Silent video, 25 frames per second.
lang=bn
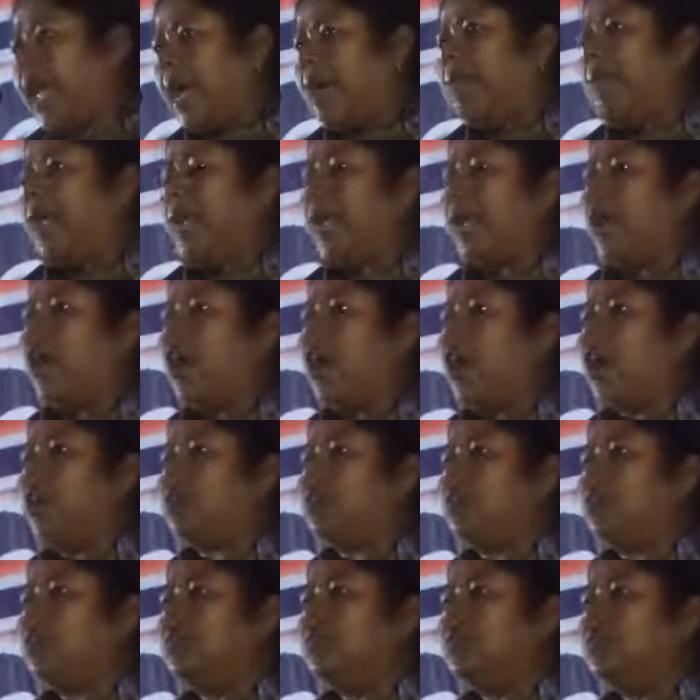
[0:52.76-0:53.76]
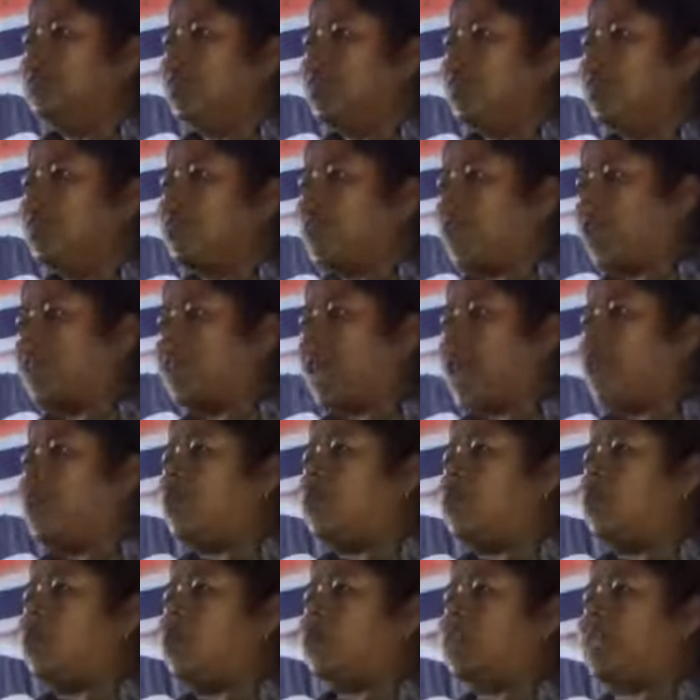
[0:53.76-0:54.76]
এমএলএ হোক প্রধান
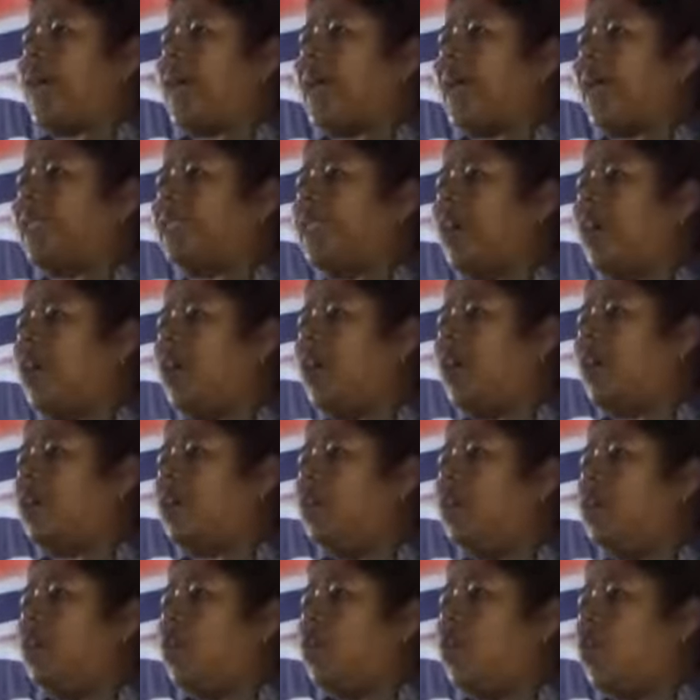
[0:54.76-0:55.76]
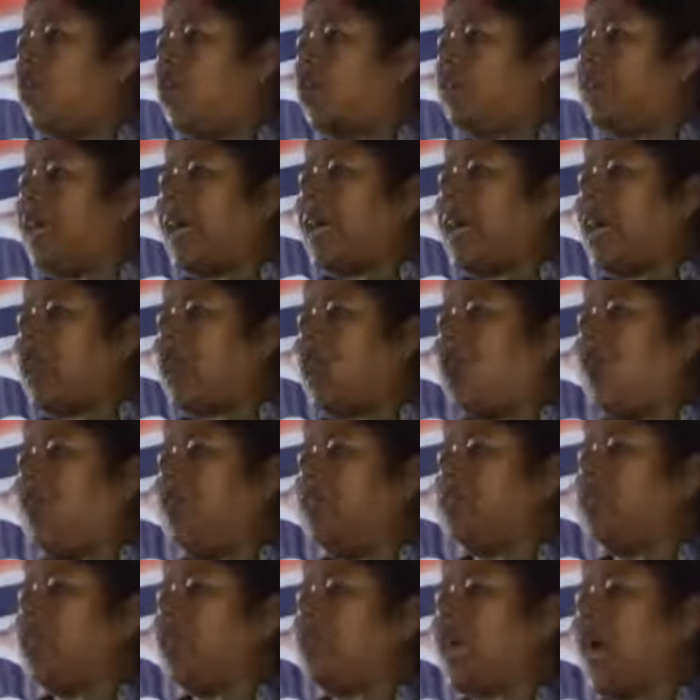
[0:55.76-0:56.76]
কোনো জায়গাতে হোক কোনো জায়গায়
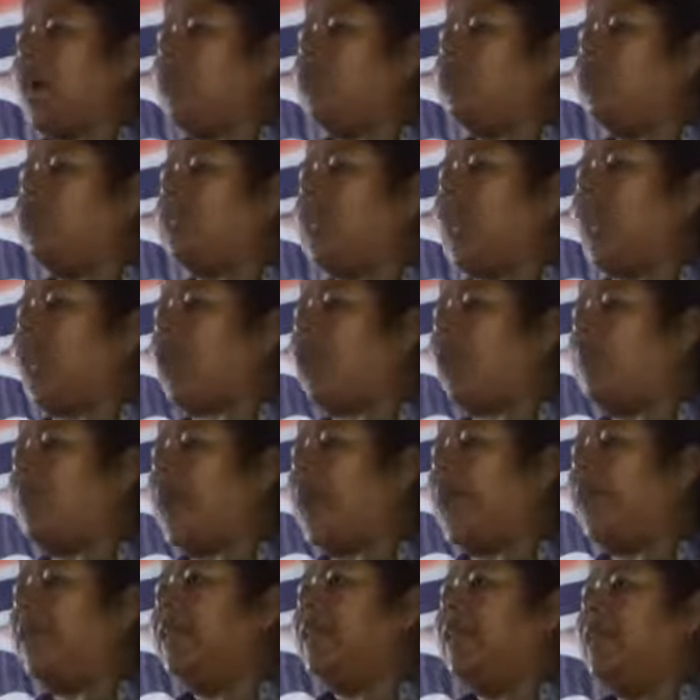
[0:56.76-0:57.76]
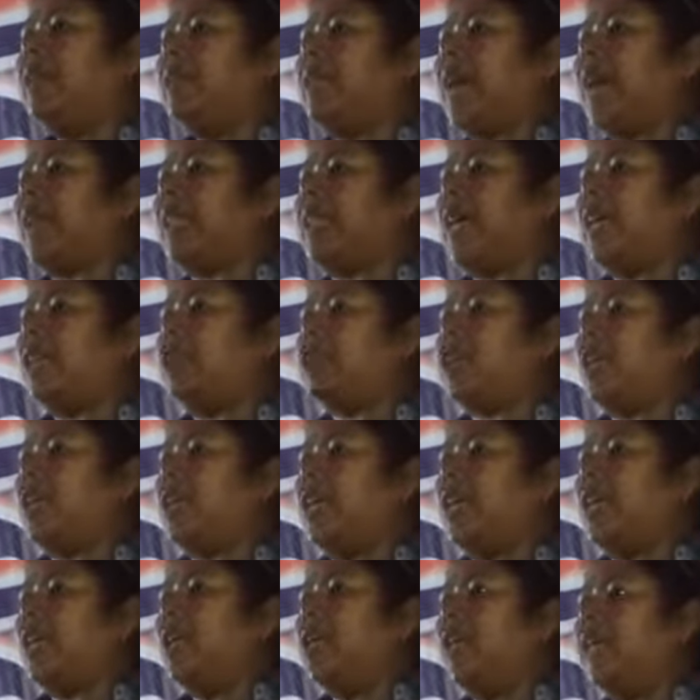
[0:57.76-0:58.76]
কমিশন কাউন্সিলর হবে তাদের
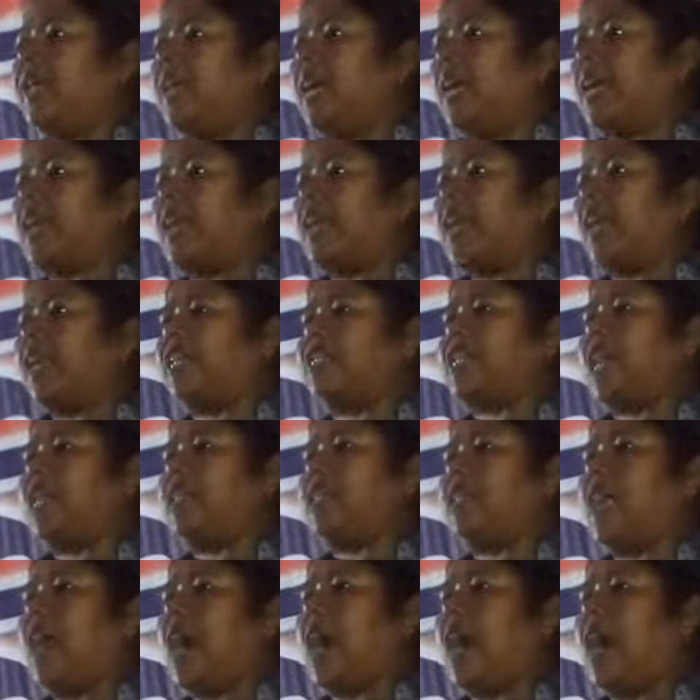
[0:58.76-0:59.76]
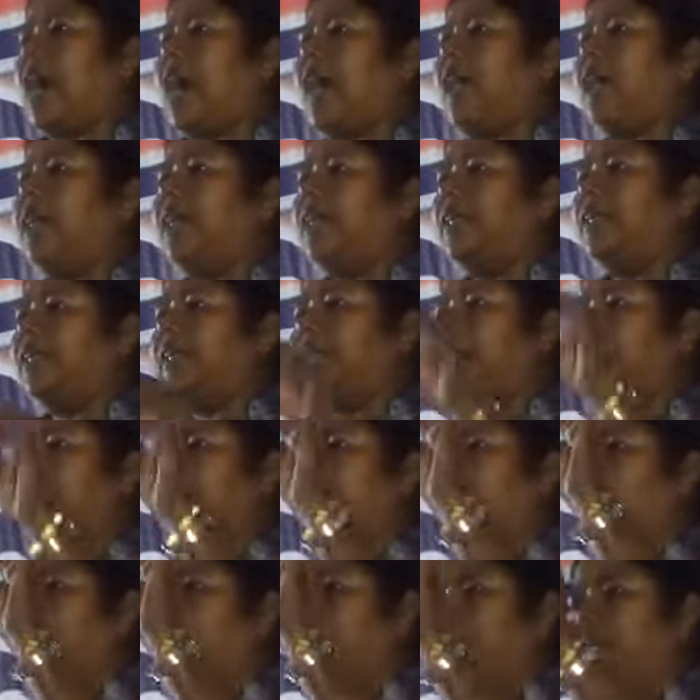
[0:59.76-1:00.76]
যদি ডিক্লারেশন দেয়া হয় যে
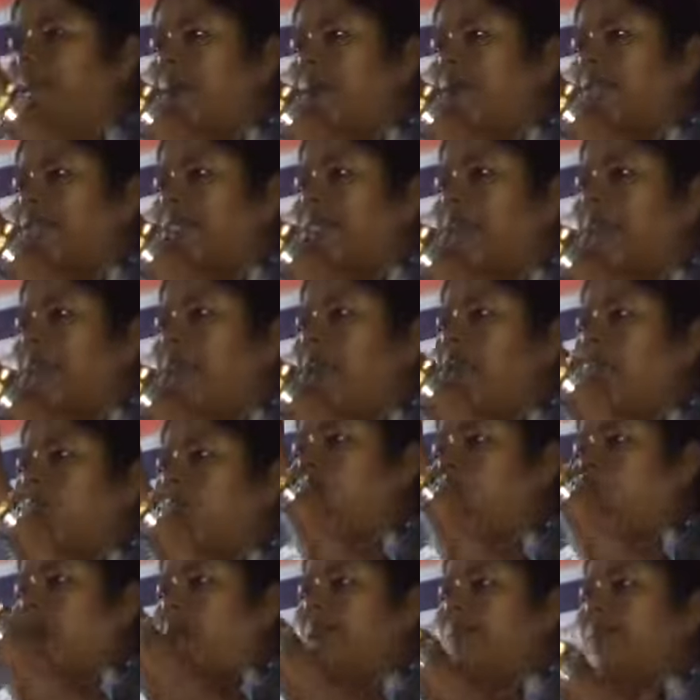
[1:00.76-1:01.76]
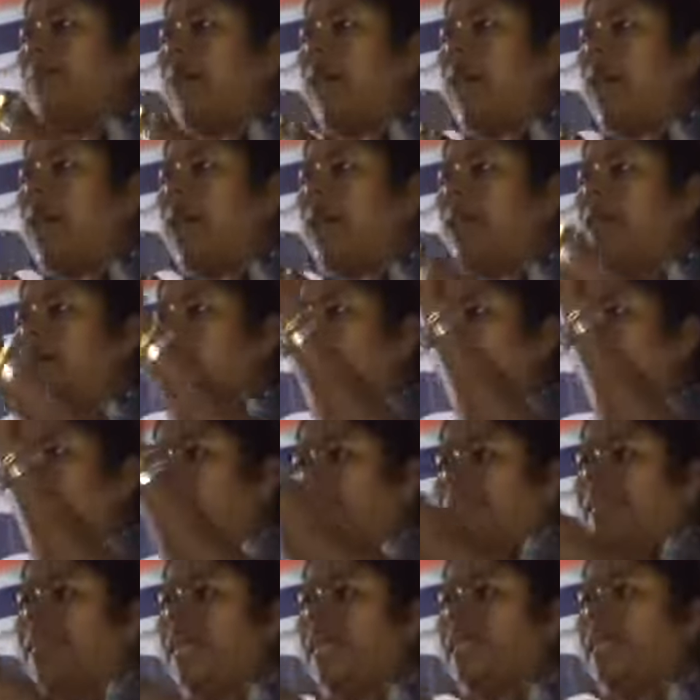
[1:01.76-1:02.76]
ওই ব্যক্তি ওই মা
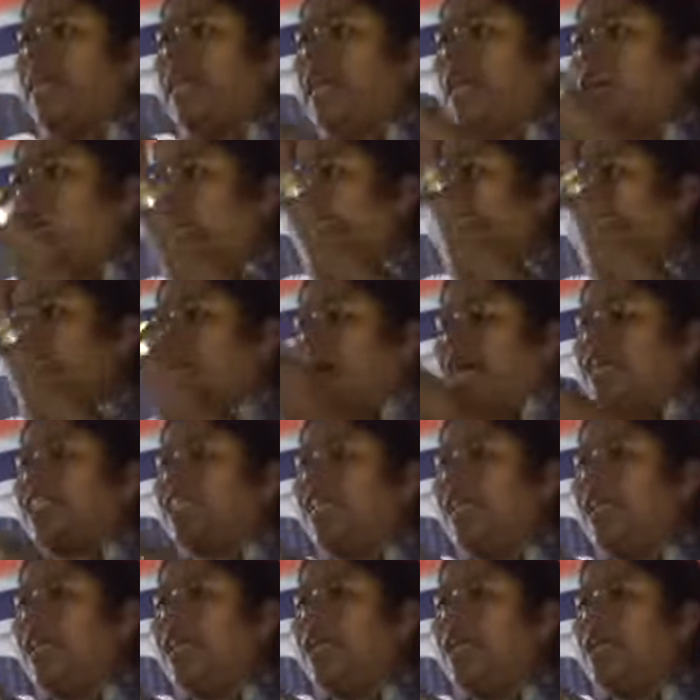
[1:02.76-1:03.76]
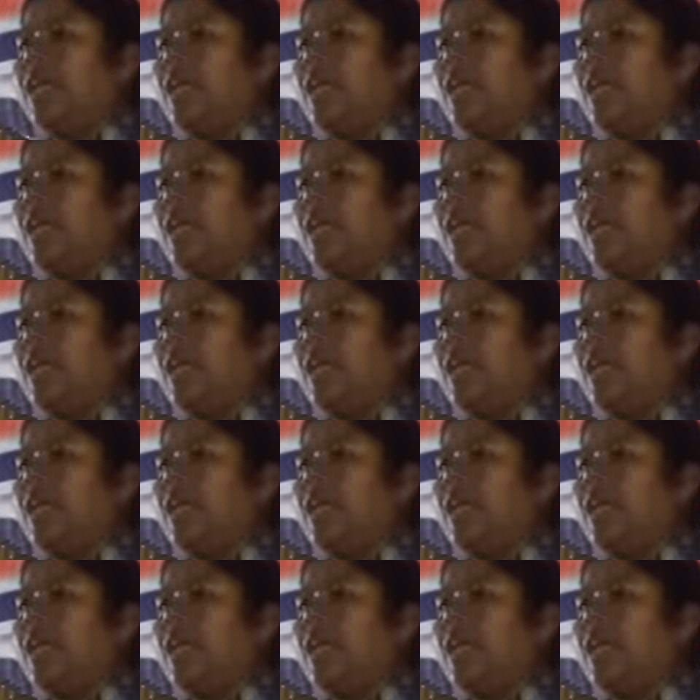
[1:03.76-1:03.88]
ওই দিদি ওই মাসি